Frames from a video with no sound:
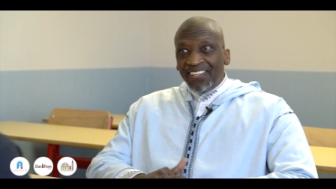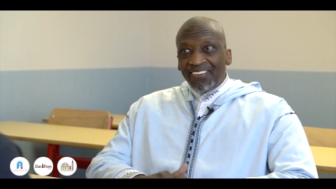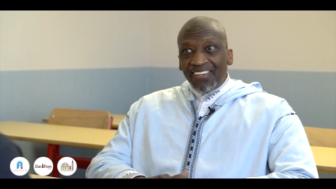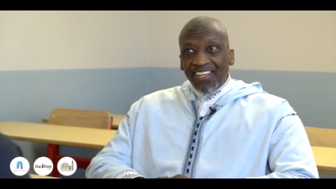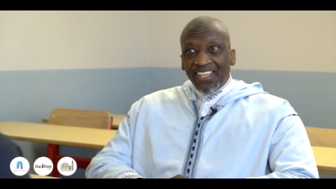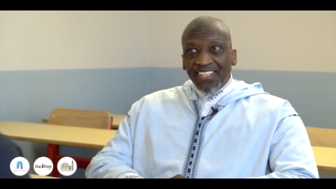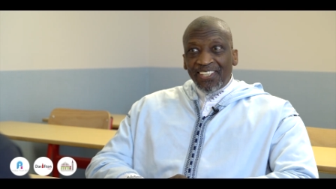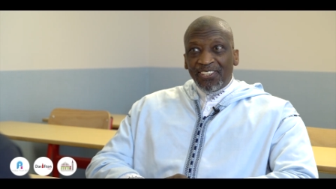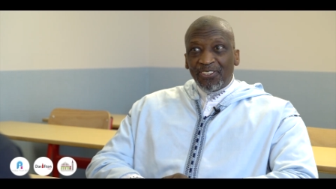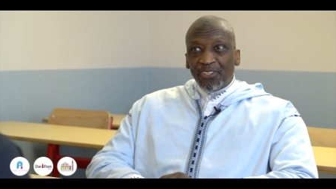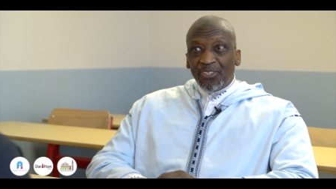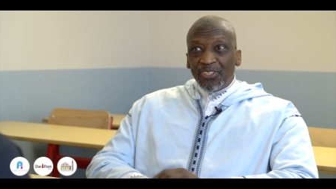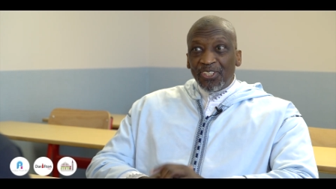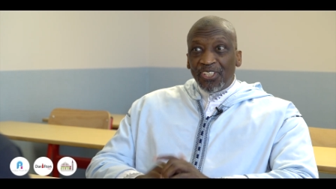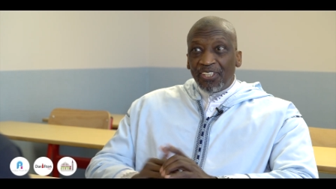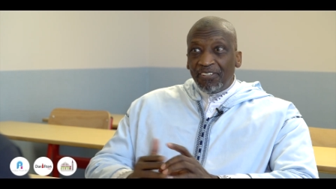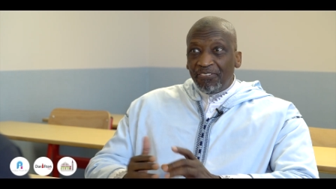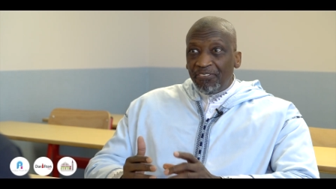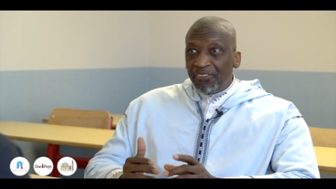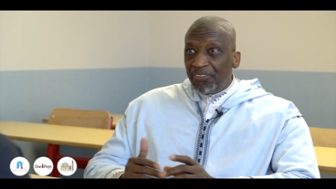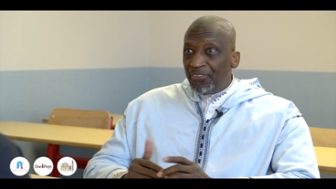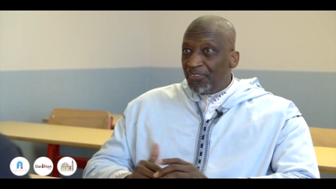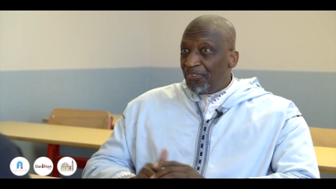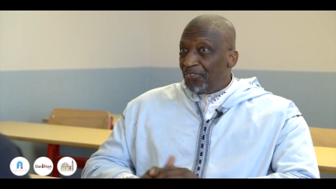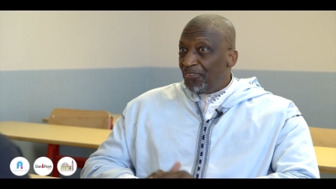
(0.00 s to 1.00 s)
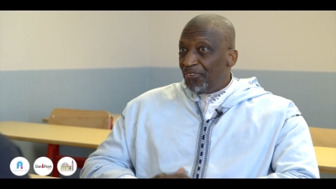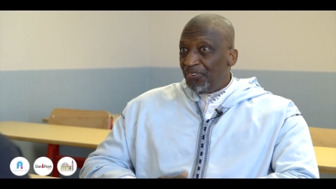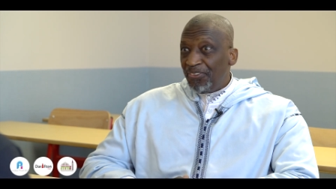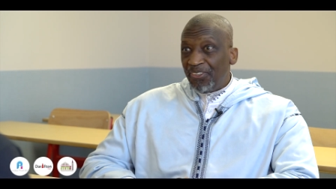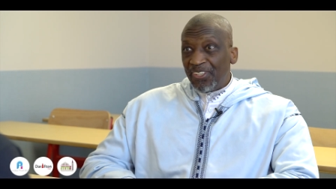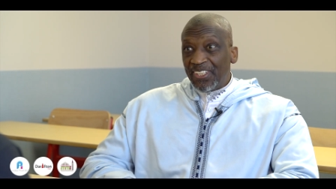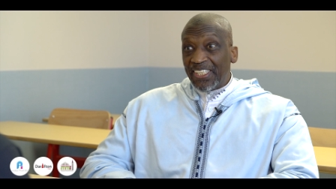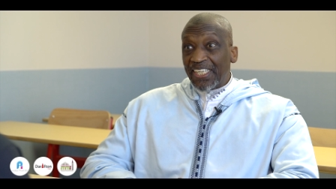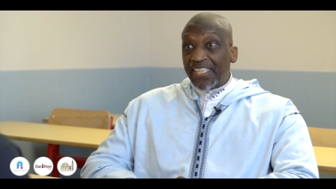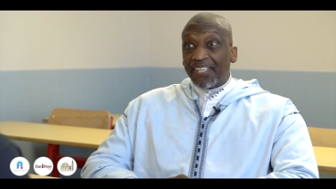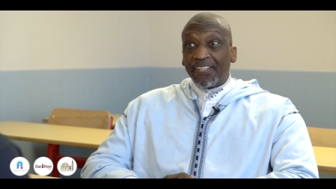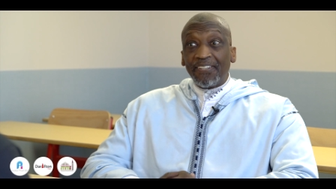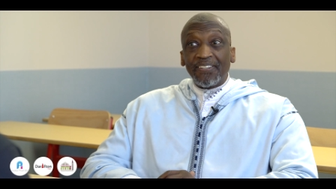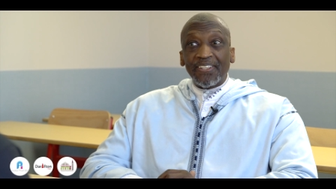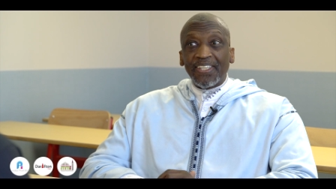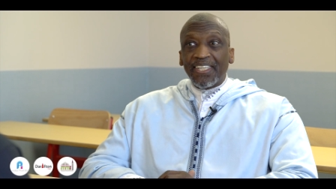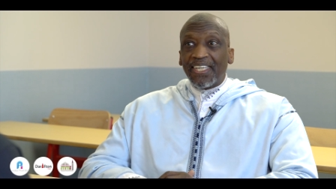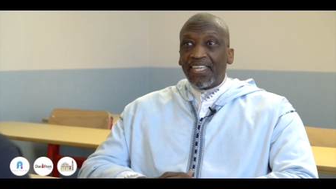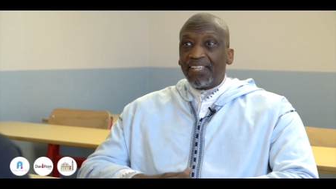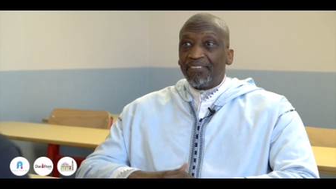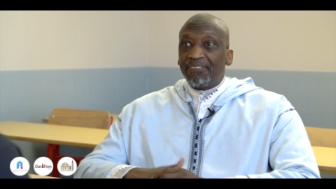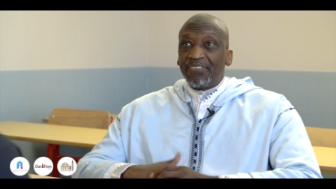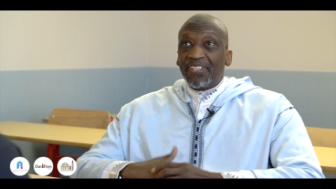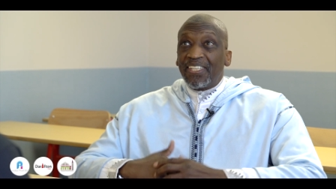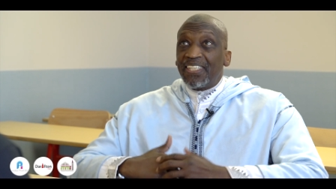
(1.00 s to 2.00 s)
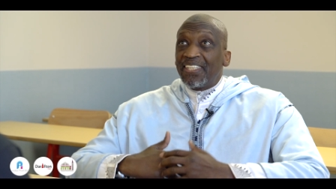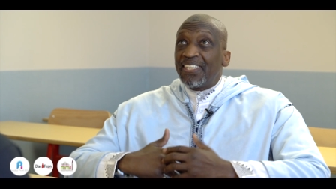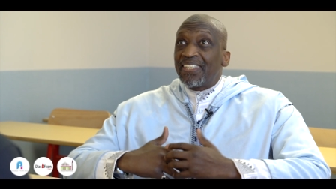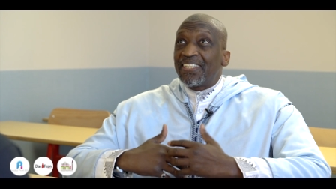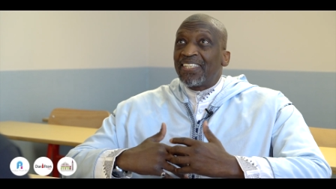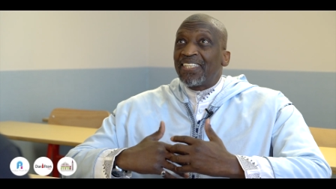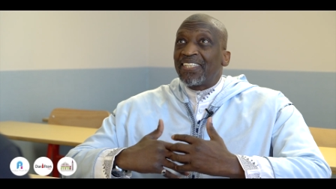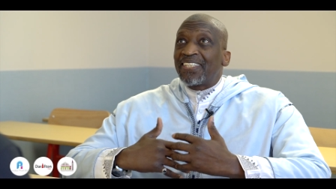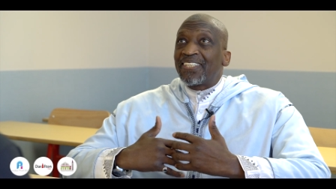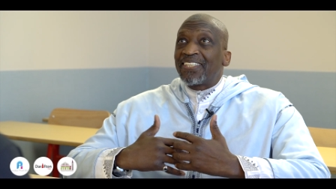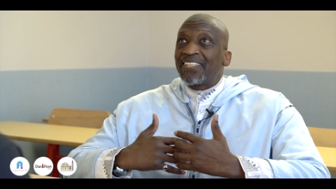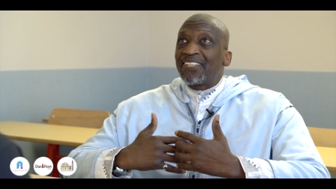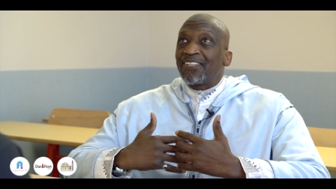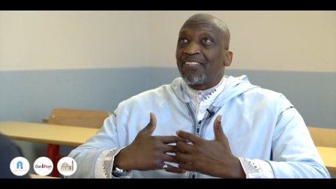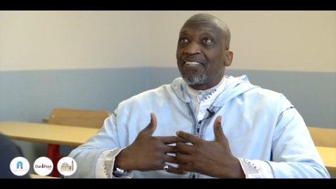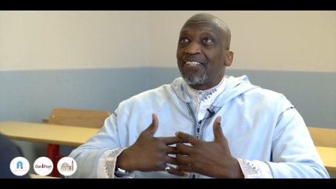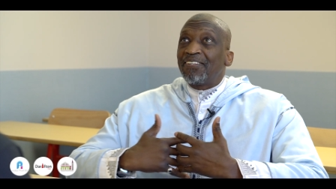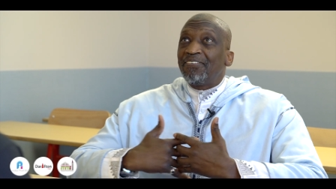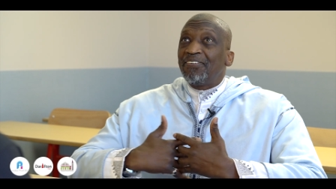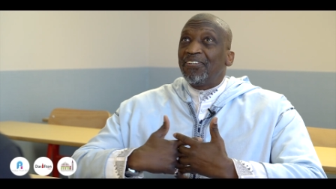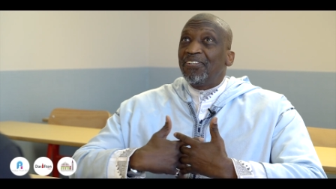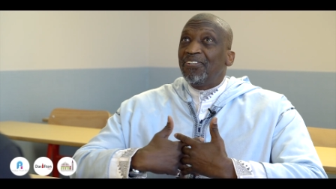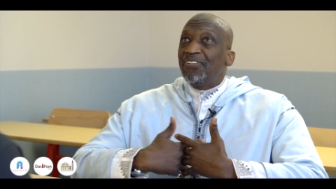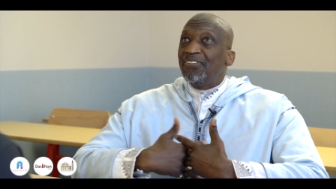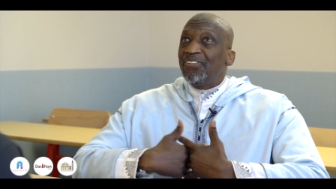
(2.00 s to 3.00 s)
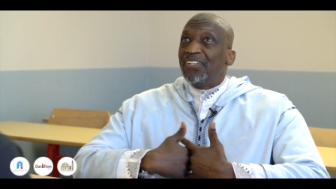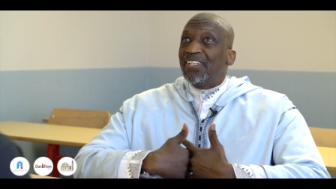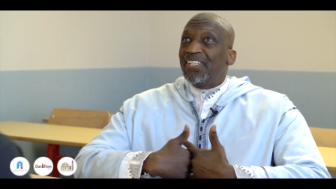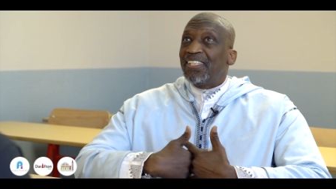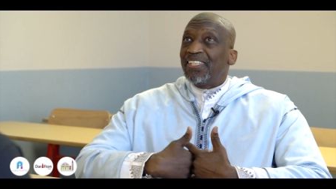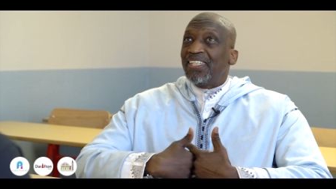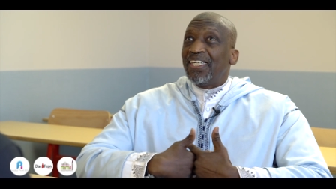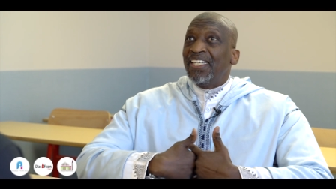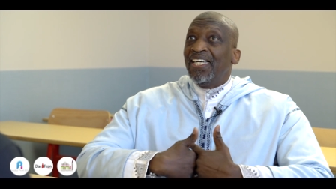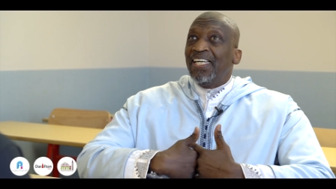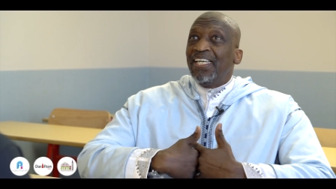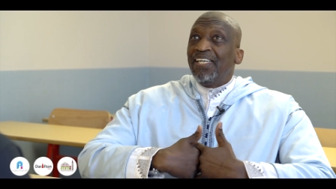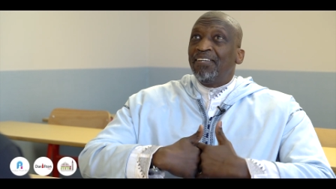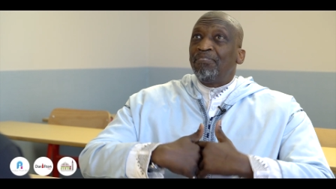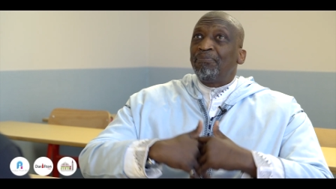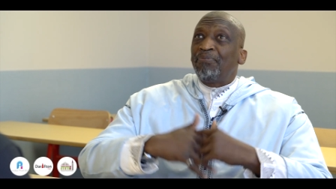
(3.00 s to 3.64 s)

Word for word: là ils sont devenus des conquêtes, ils sont devenus des,